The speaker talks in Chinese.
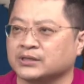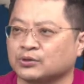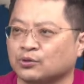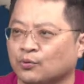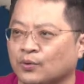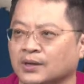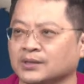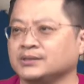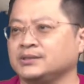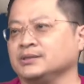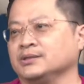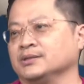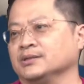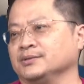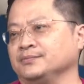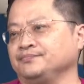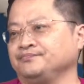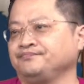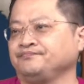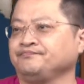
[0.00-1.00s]
我忘记了。
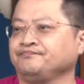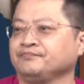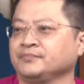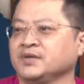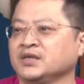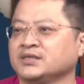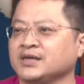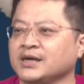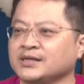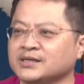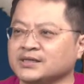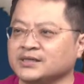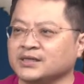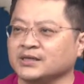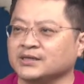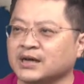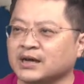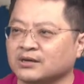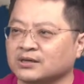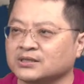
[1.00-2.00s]
这次
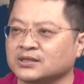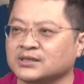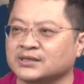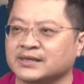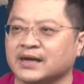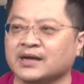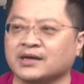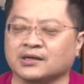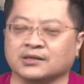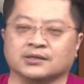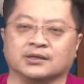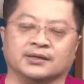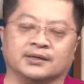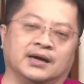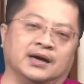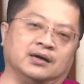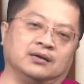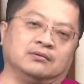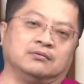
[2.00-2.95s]
请到了这三个人啊，